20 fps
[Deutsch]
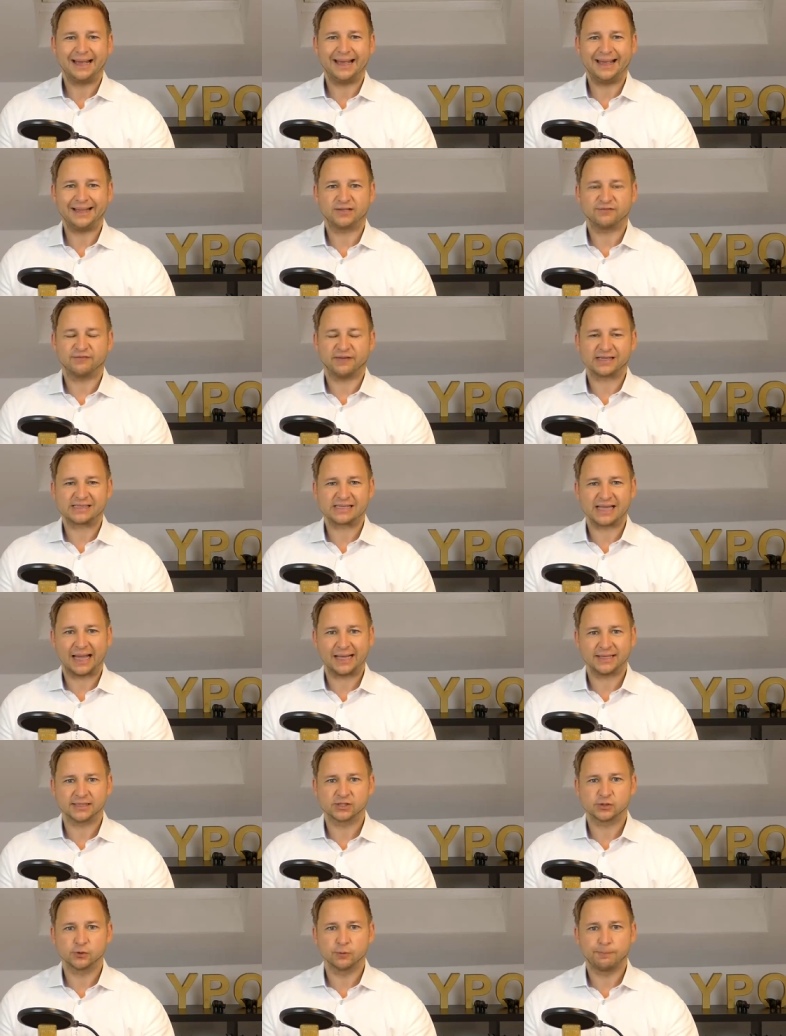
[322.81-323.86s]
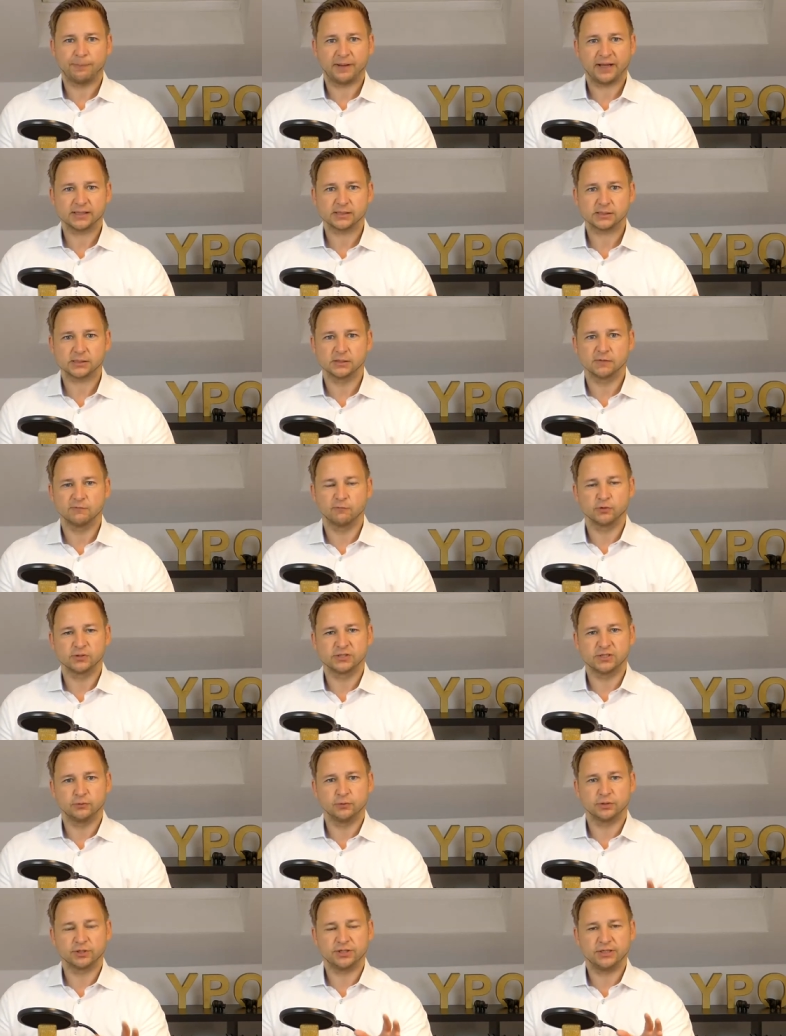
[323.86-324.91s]
etwas anzupassen, wo
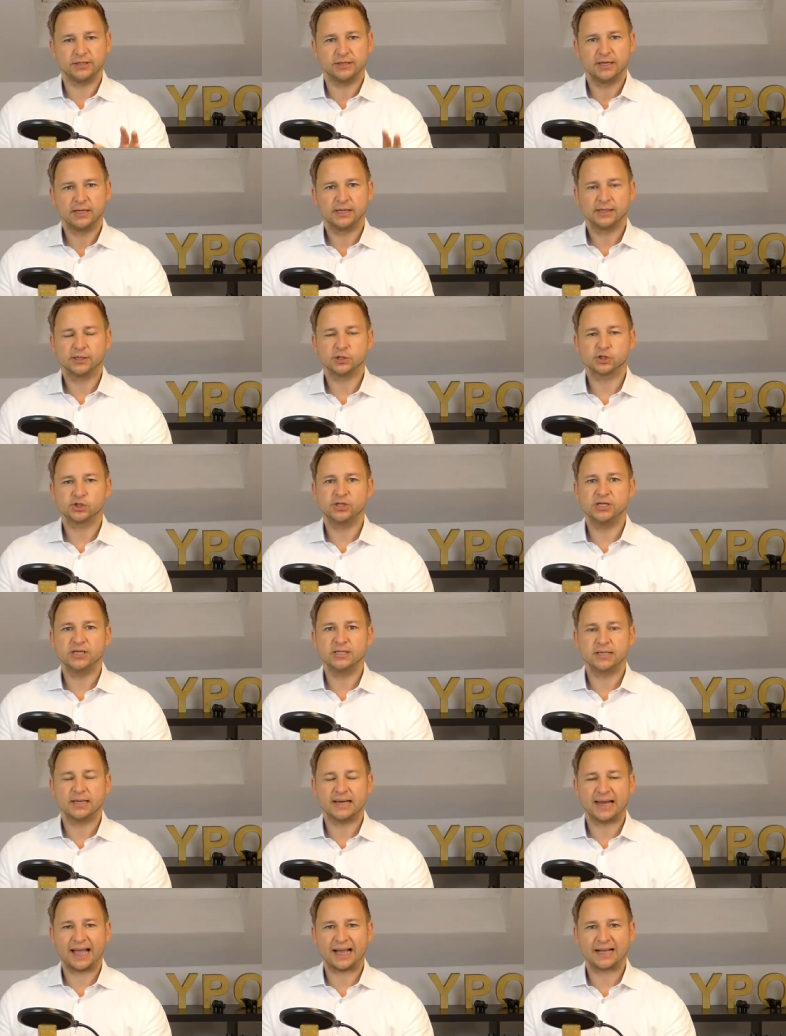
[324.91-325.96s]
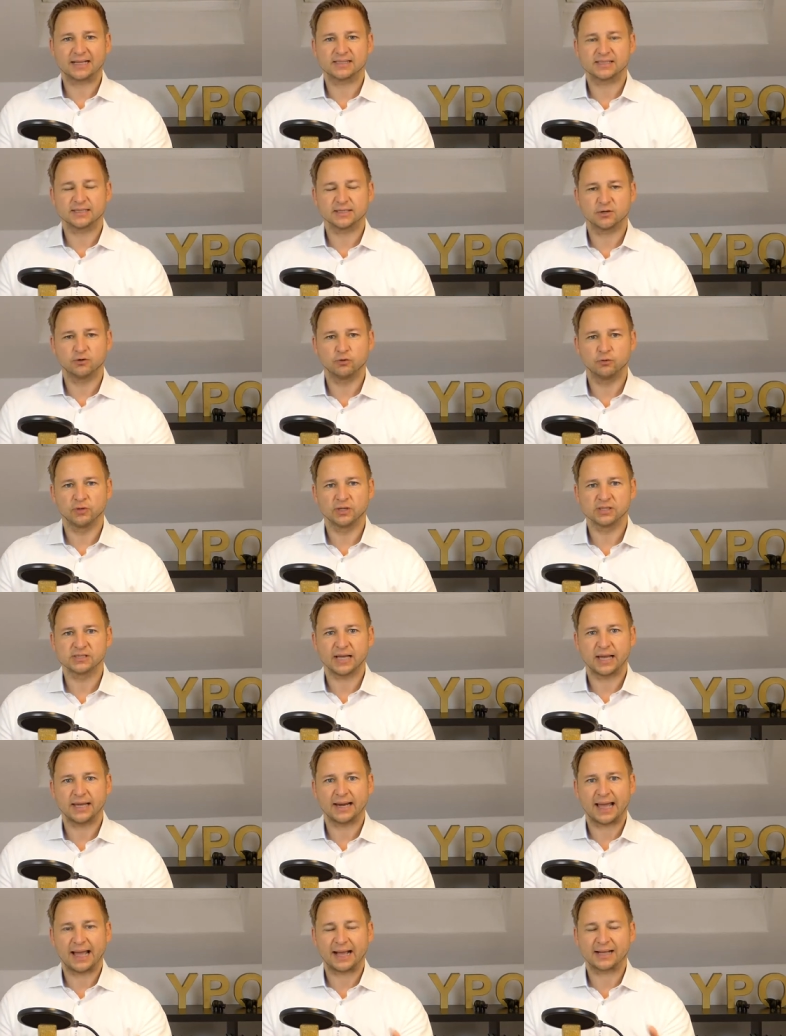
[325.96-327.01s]
sie durch die gestiegenen Aktienkurse
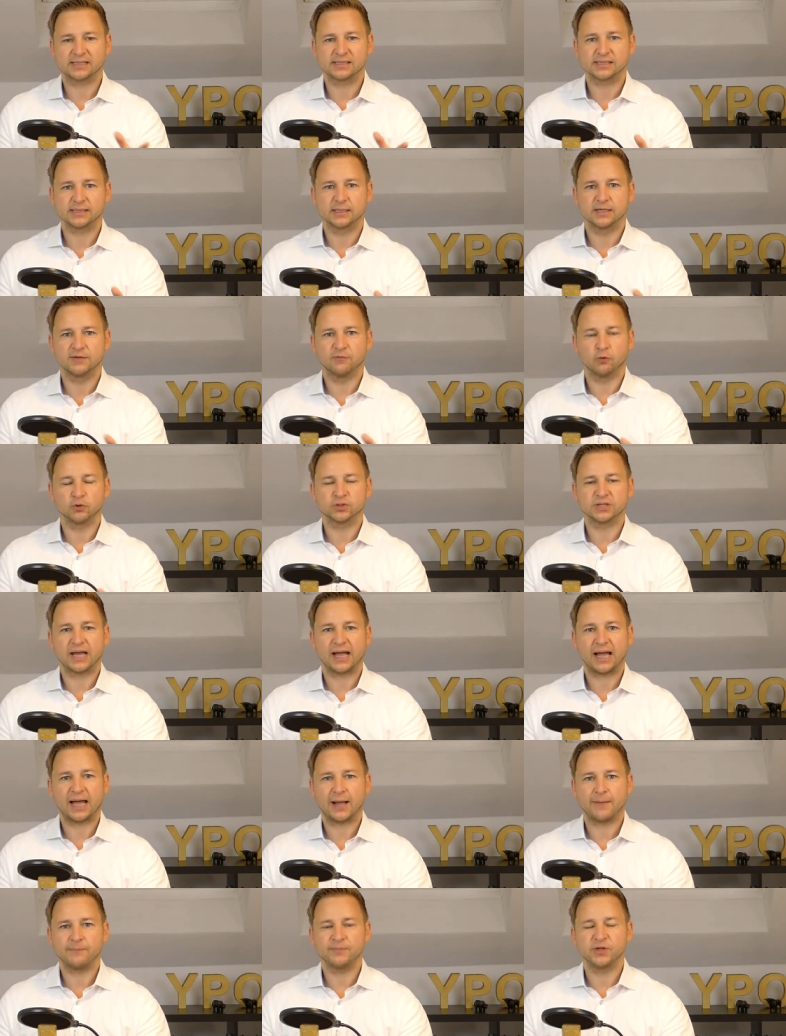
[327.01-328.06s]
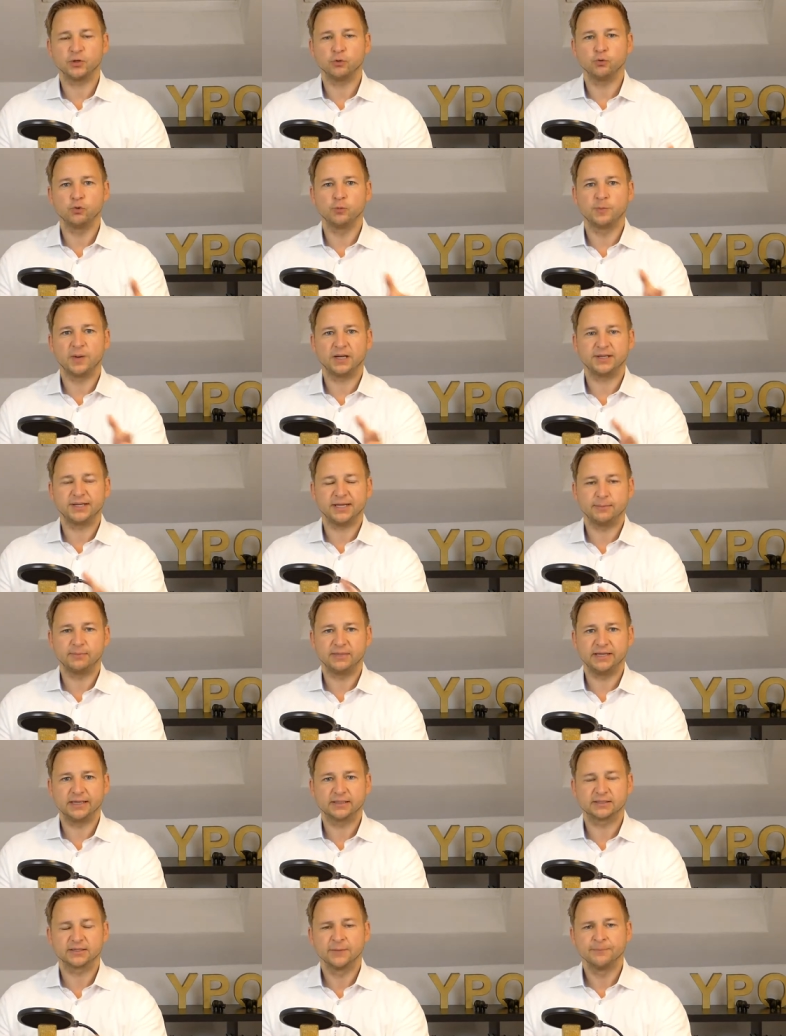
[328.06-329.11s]
eine Aktienquote haben, die über dem
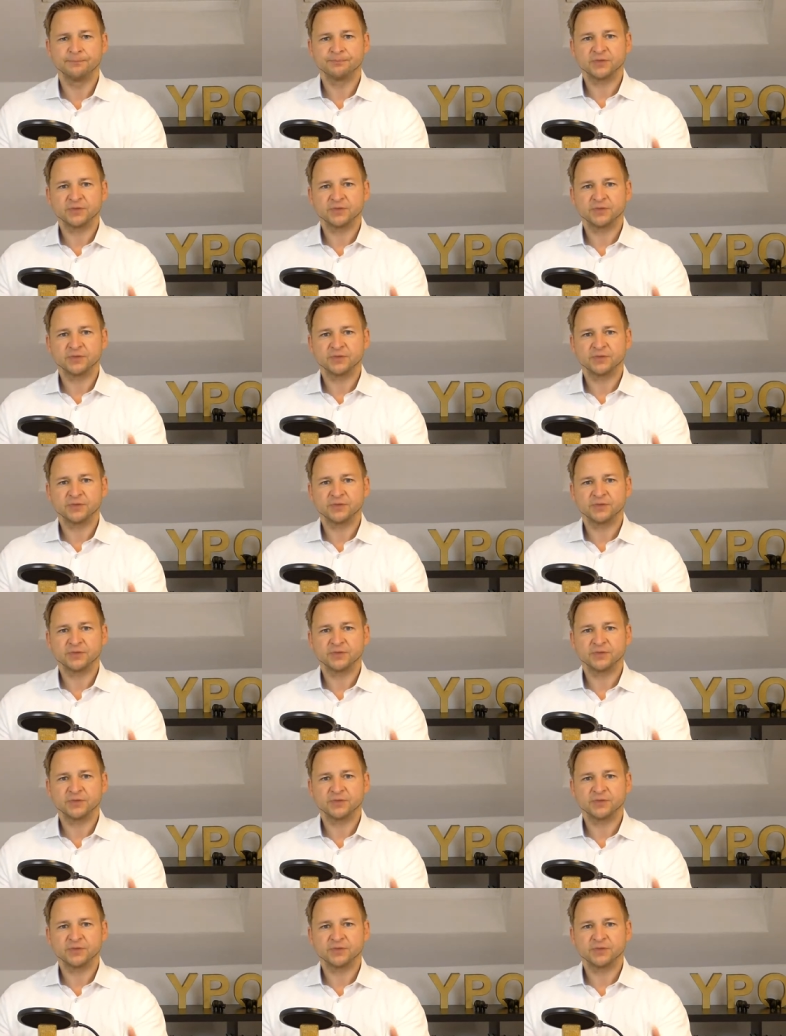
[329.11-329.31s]
liegt,